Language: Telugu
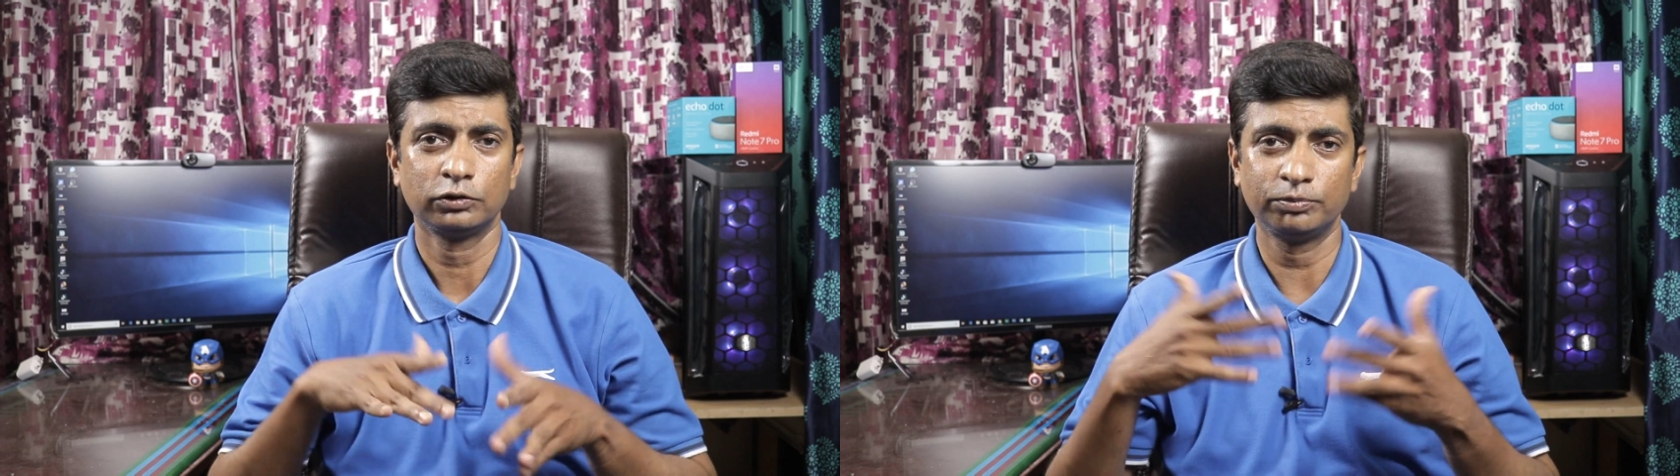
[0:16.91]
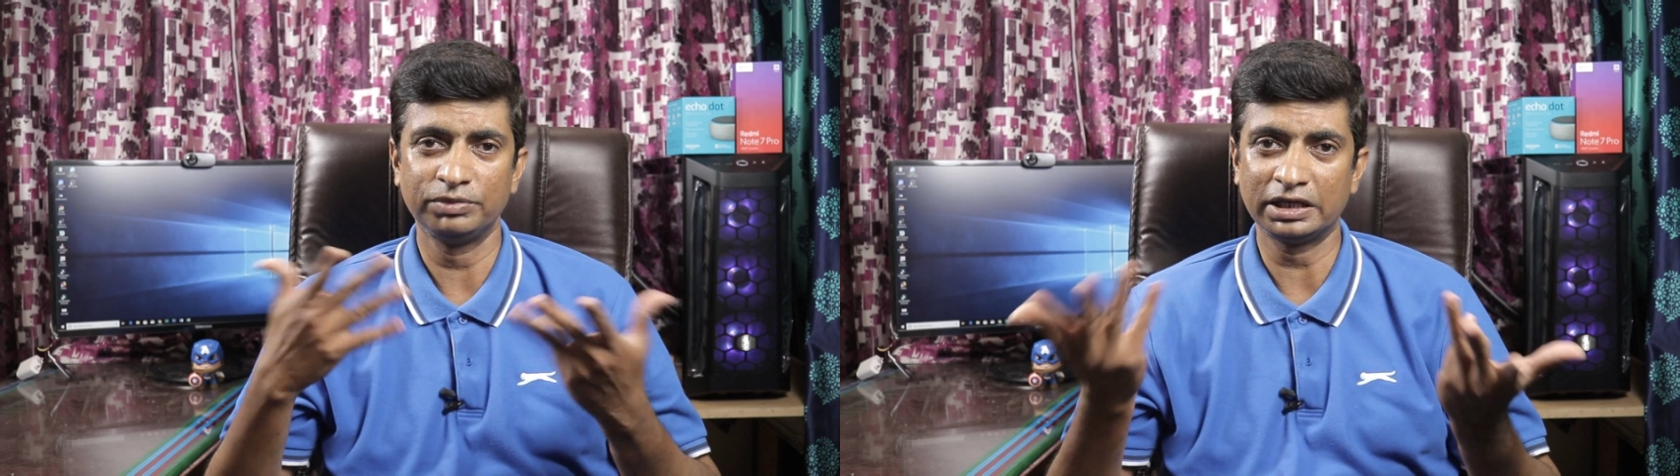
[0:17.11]

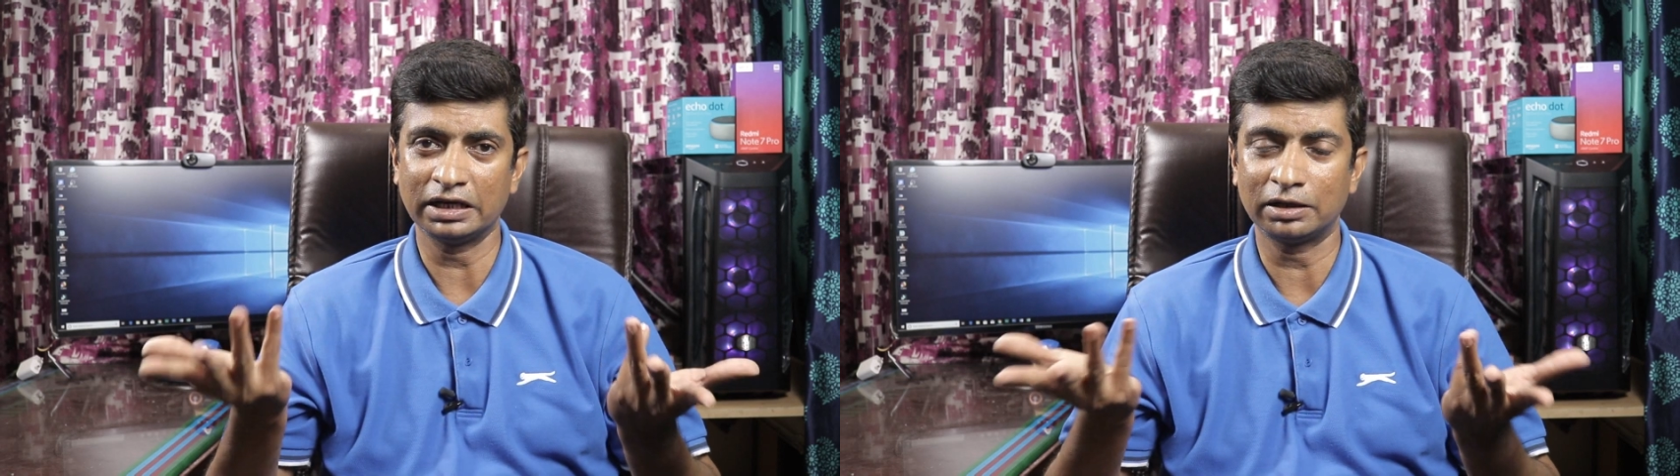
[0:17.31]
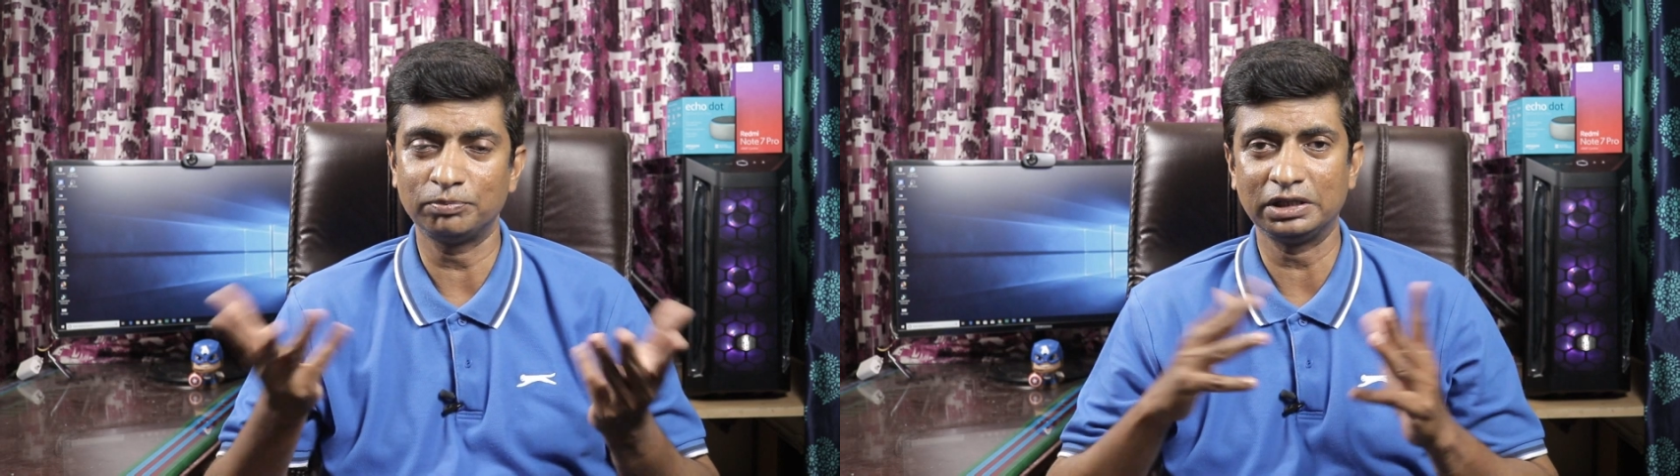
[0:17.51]
సో
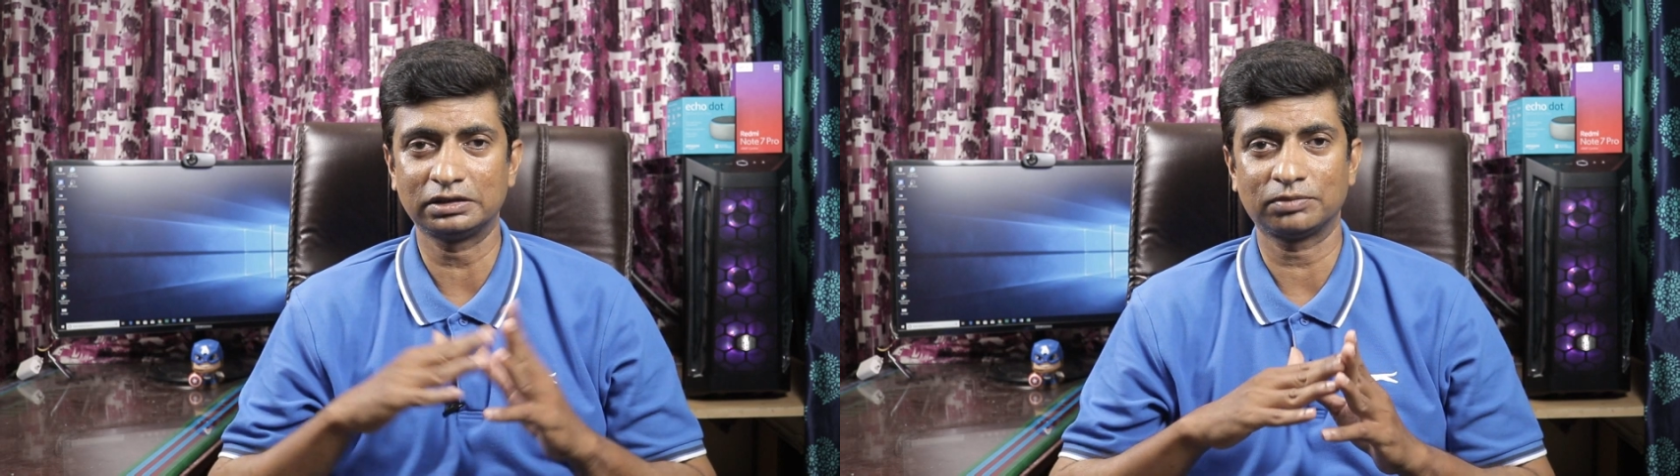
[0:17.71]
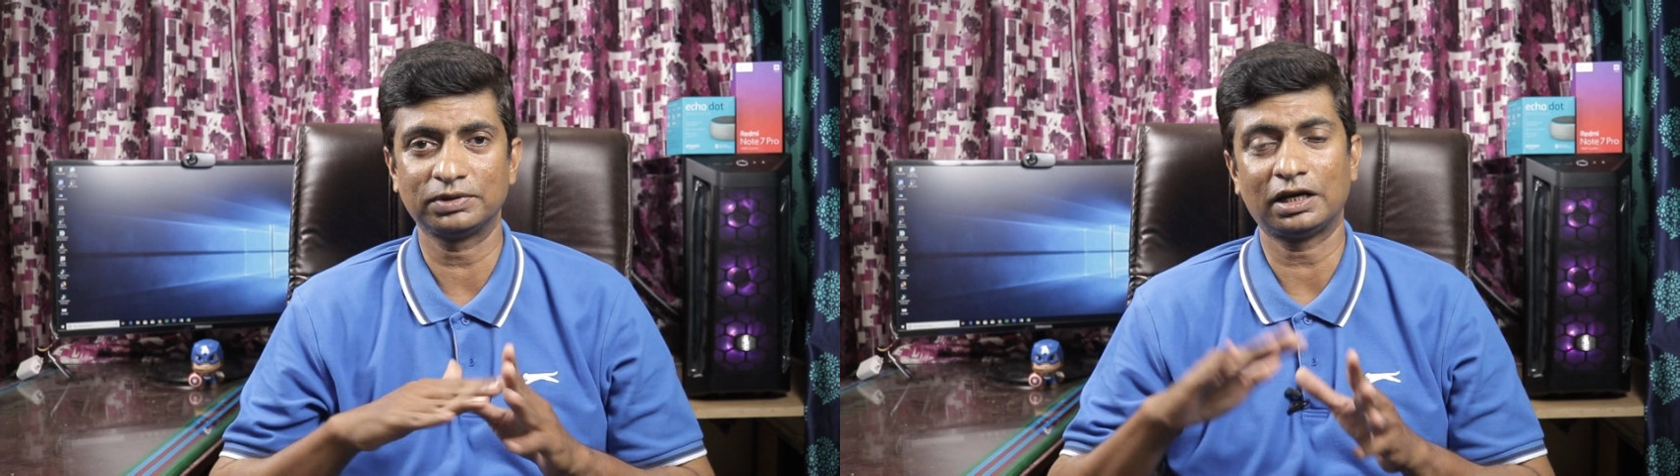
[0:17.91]
మీకు ఏ
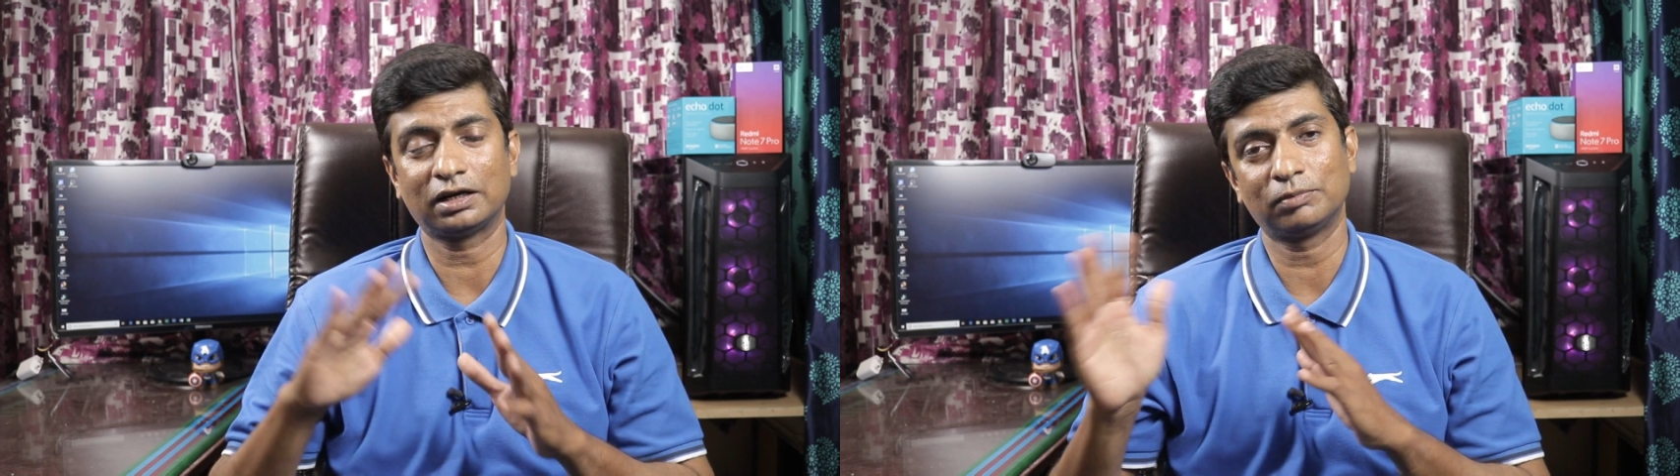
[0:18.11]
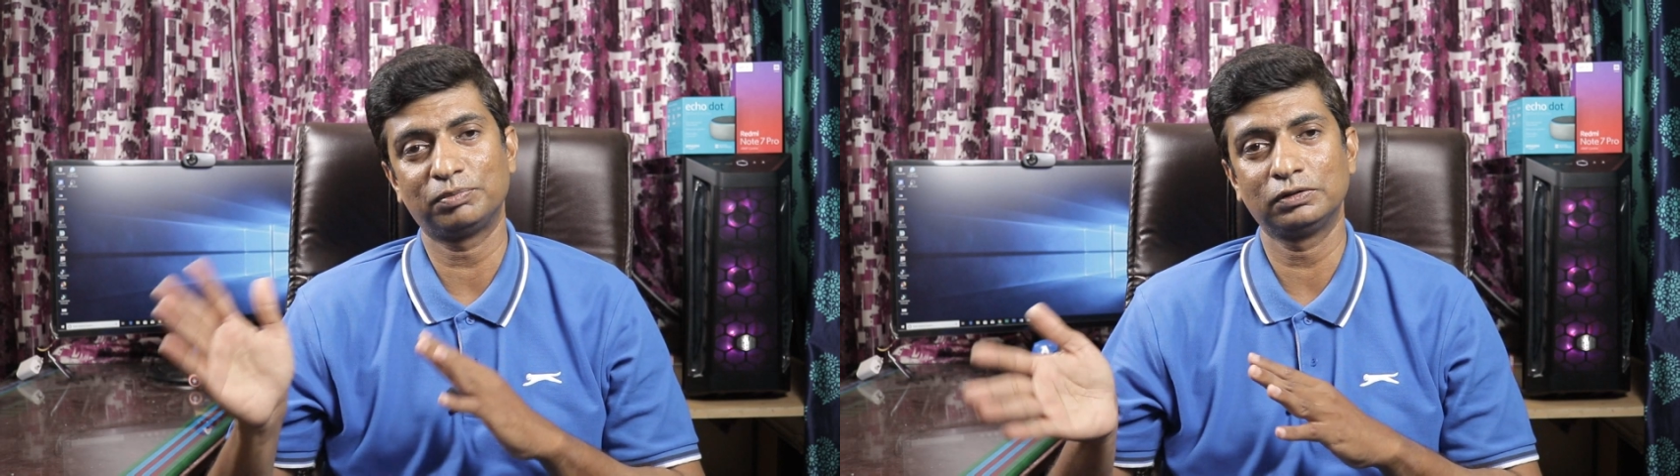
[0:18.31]
కంపెనీ ఇష్టమైతే
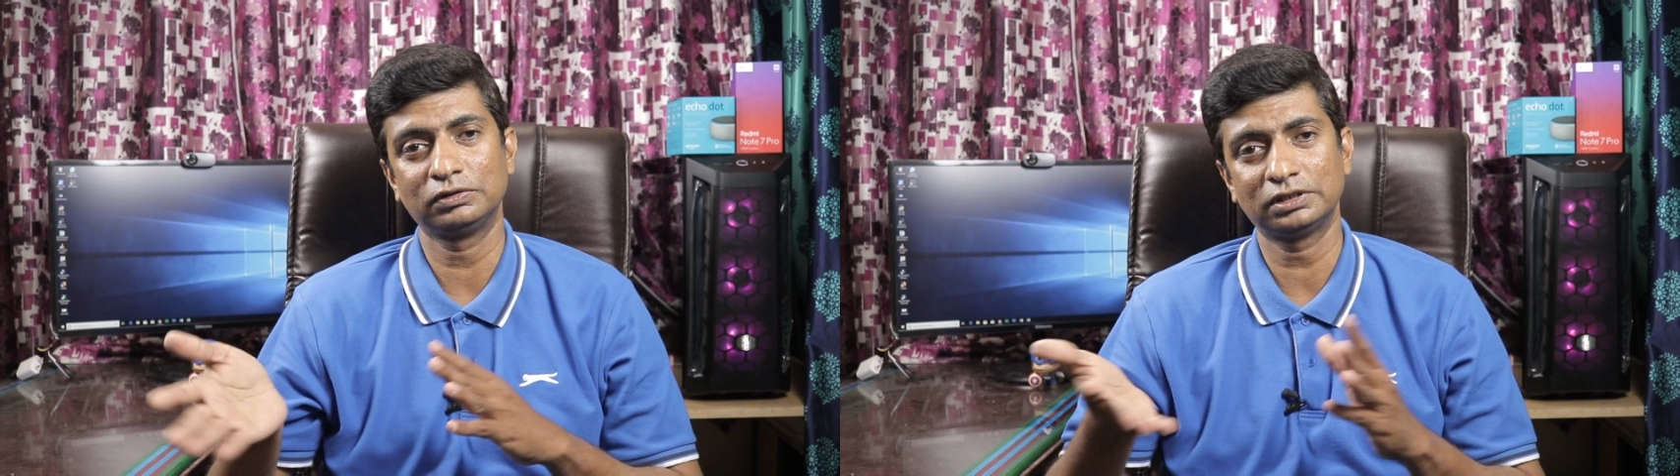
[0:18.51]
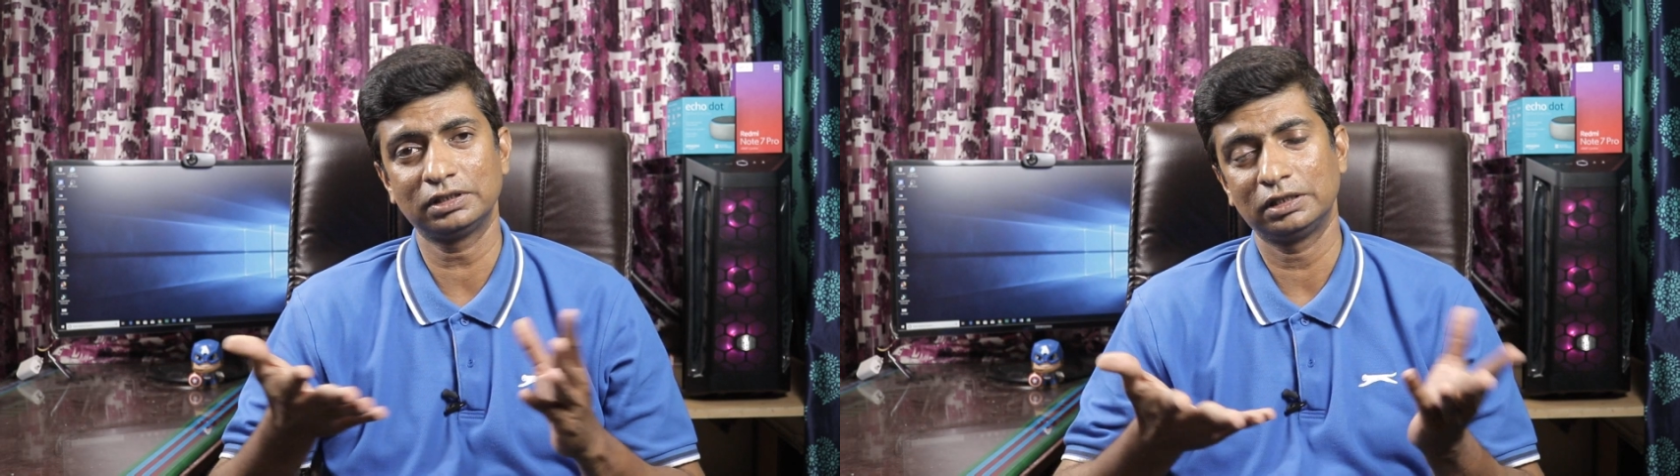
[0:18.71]
ఆ కంపెనీ
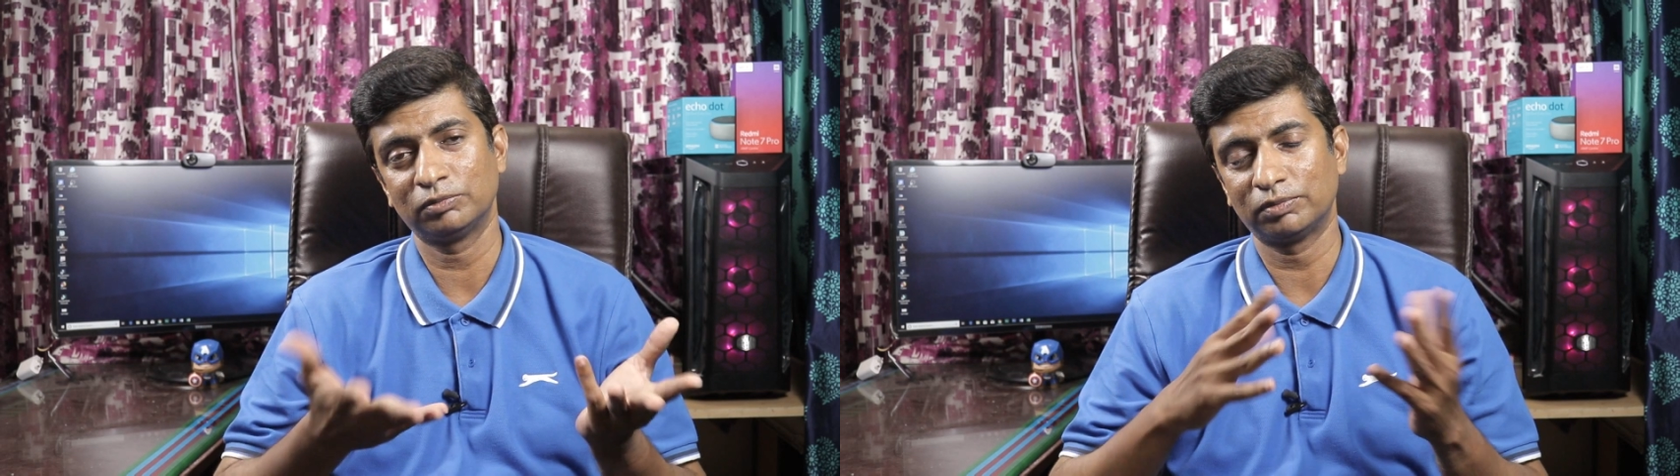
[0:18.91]
నుంచి